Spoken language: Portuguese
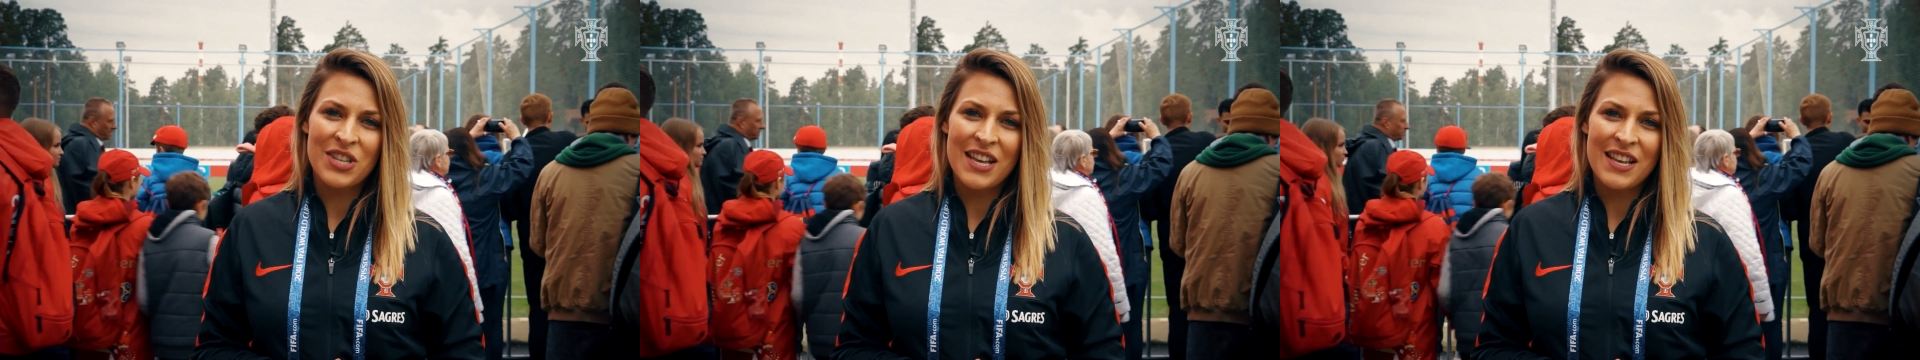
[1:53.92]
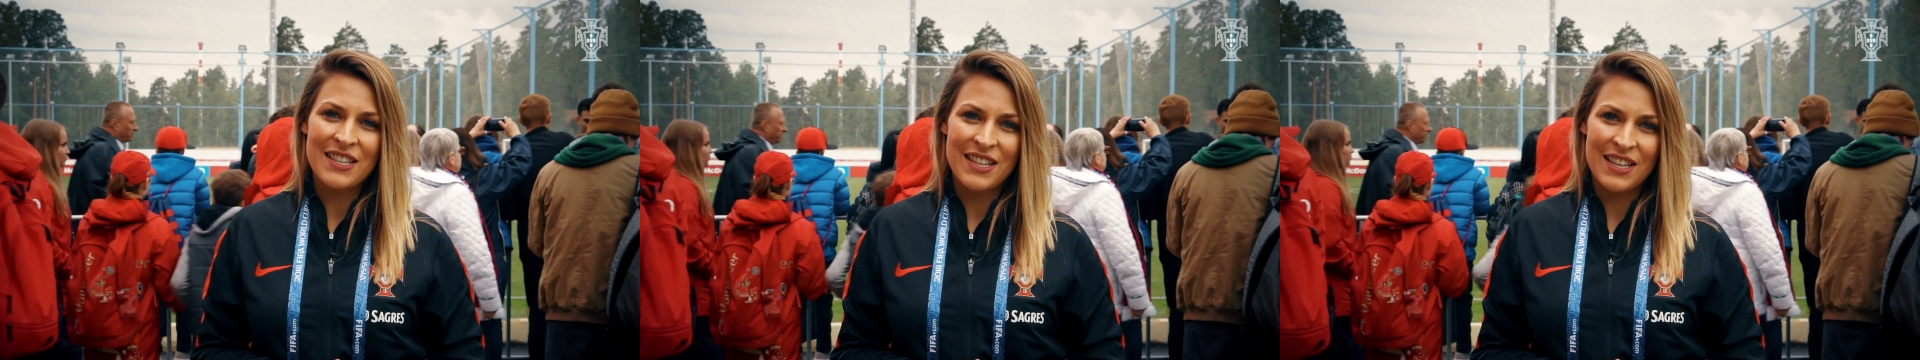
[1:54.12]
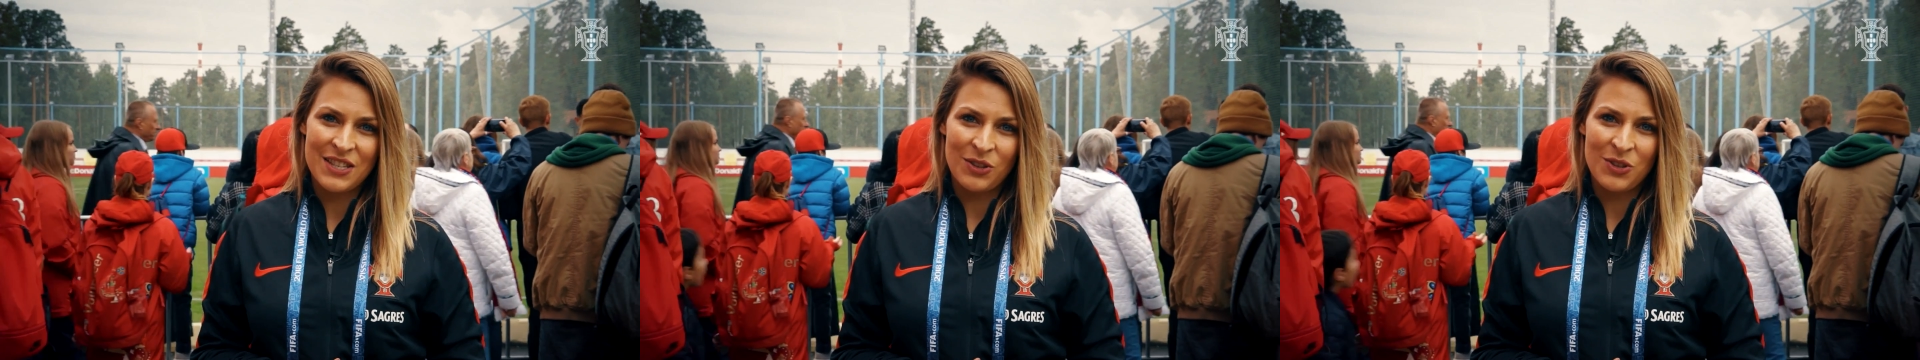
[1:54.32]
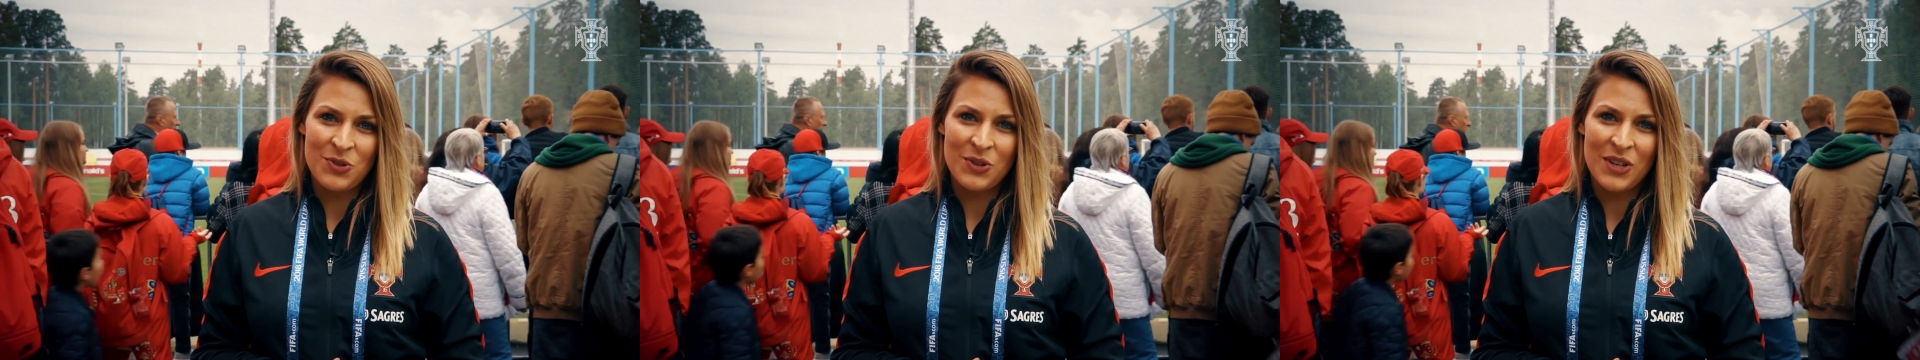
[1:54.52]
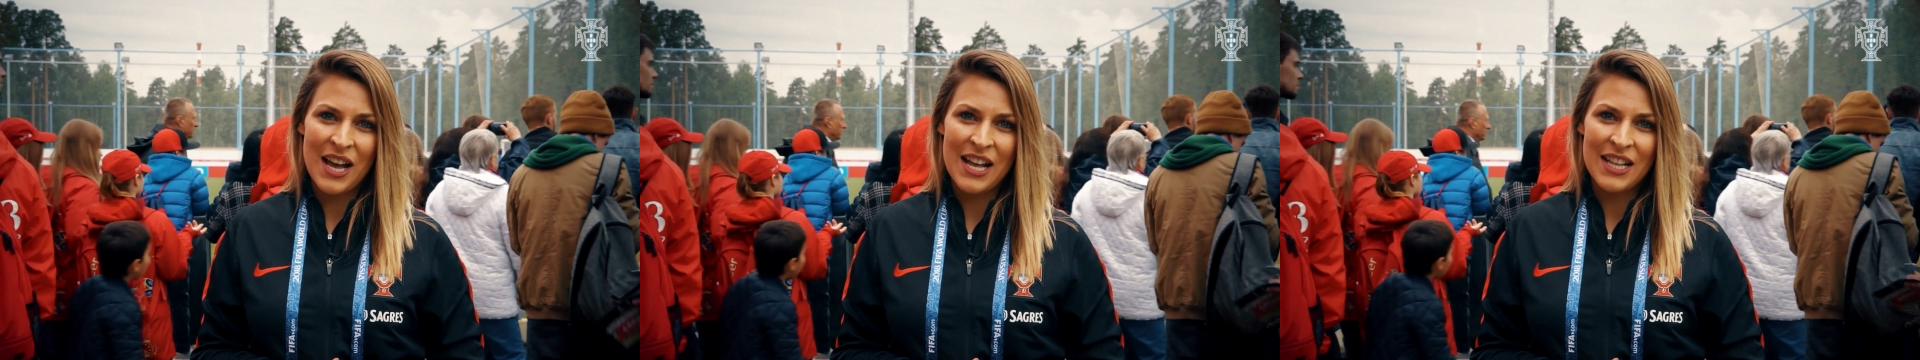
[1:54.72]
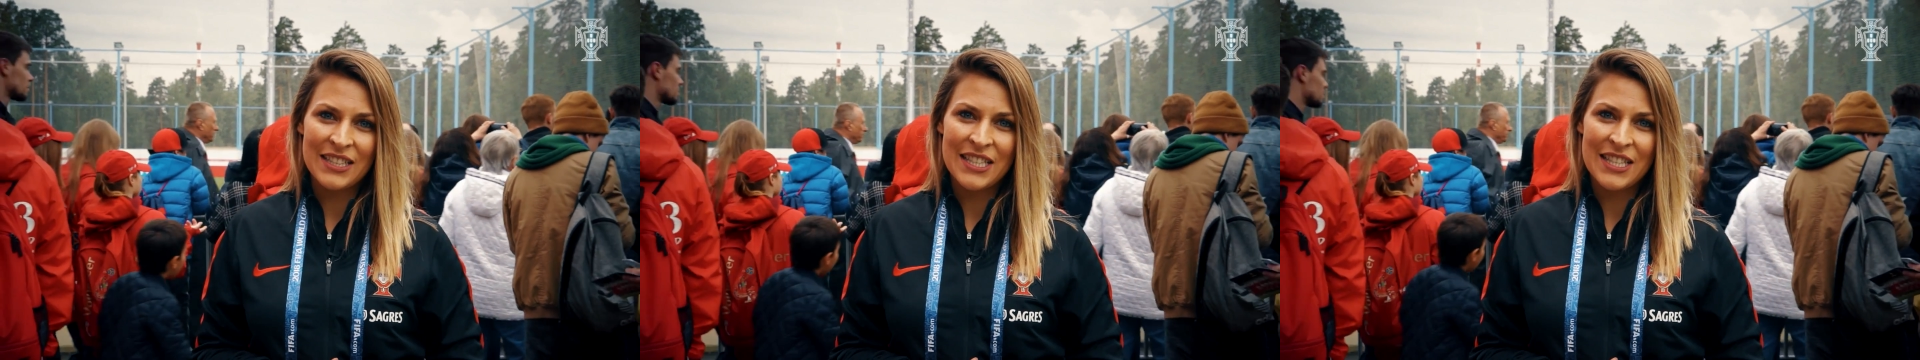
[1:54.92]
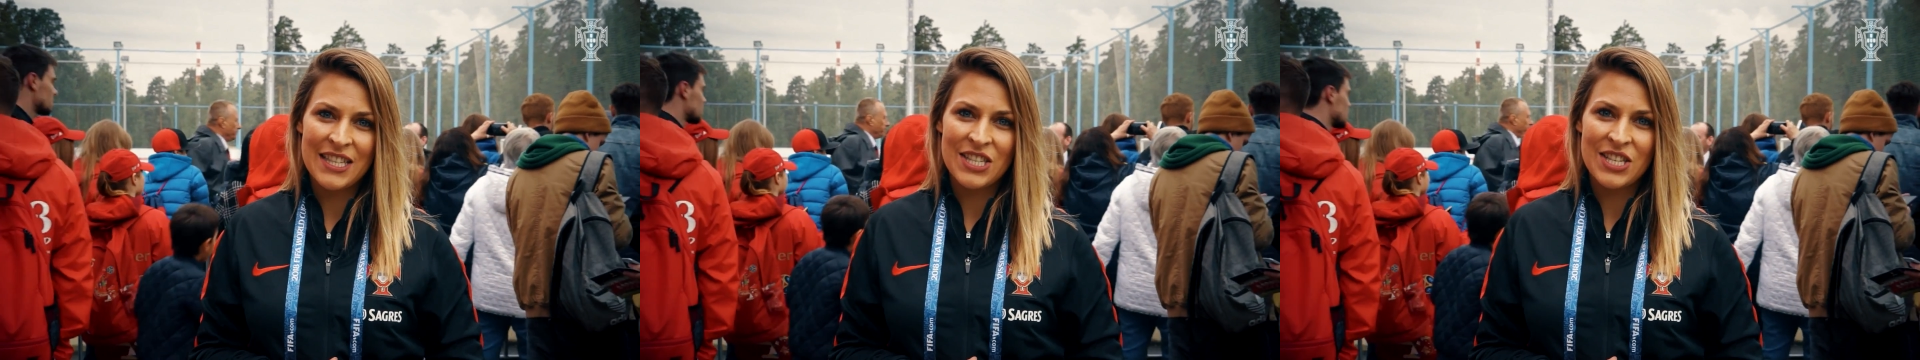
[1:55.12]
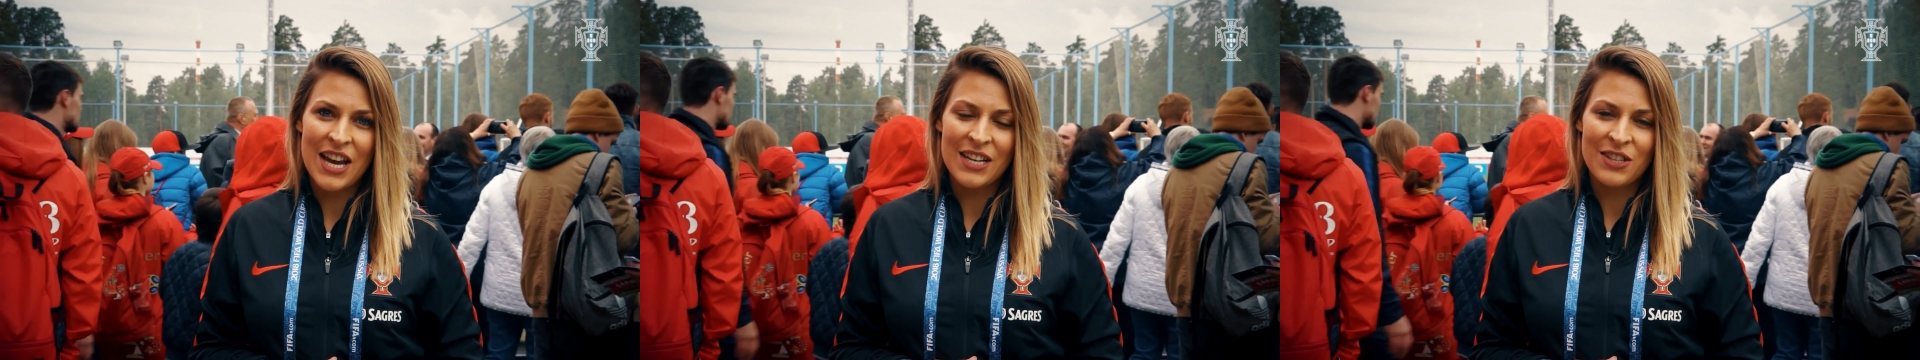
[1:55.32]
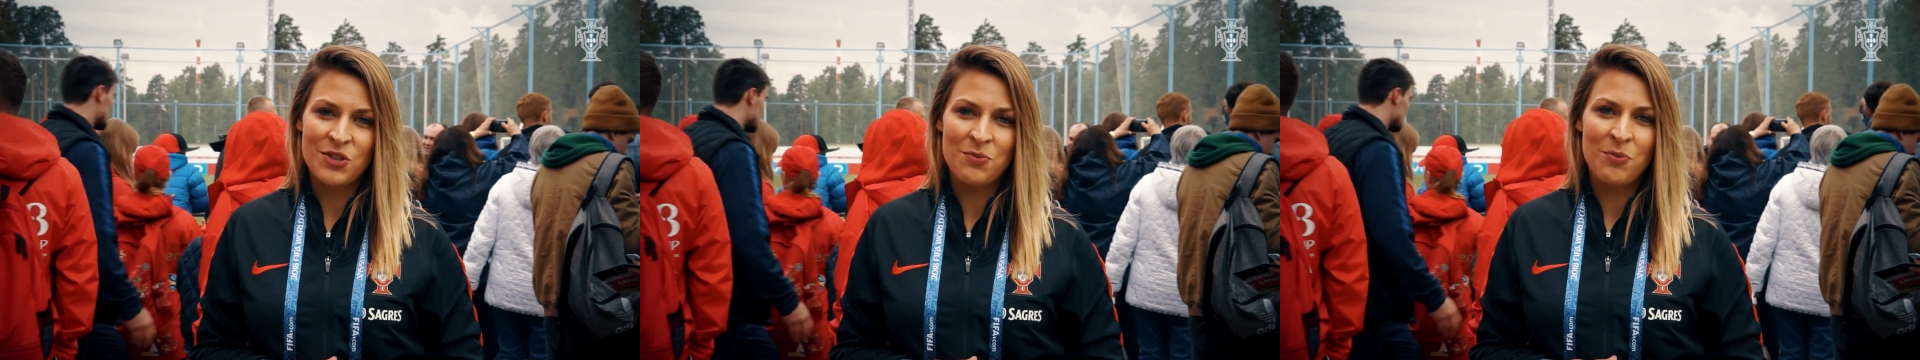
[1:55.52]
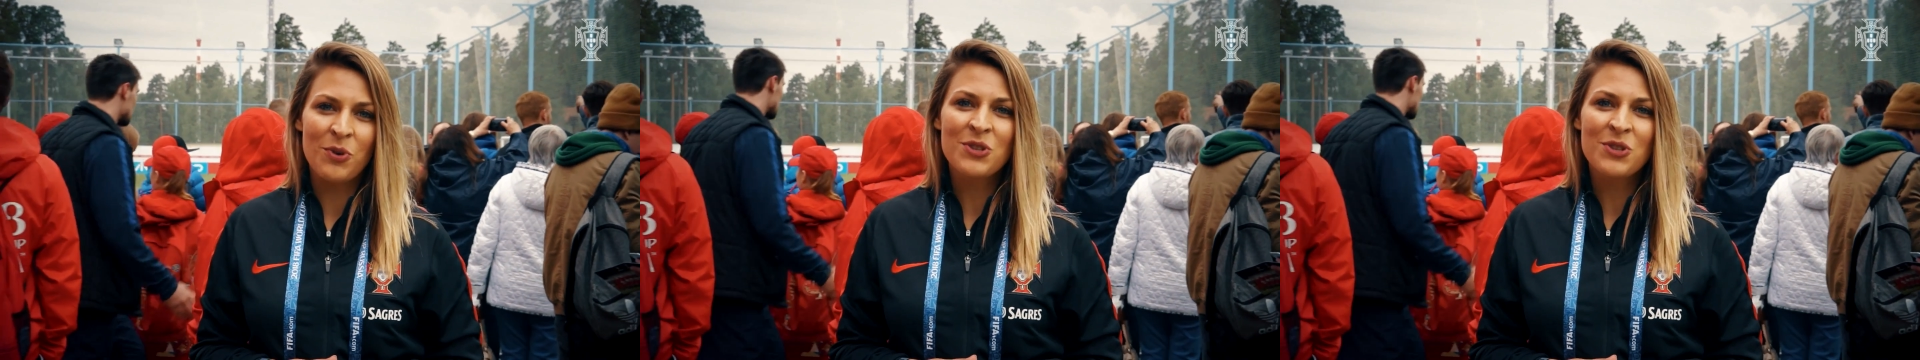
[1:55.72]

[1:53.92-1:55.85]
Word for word: da seleção nacional e desejar-lhes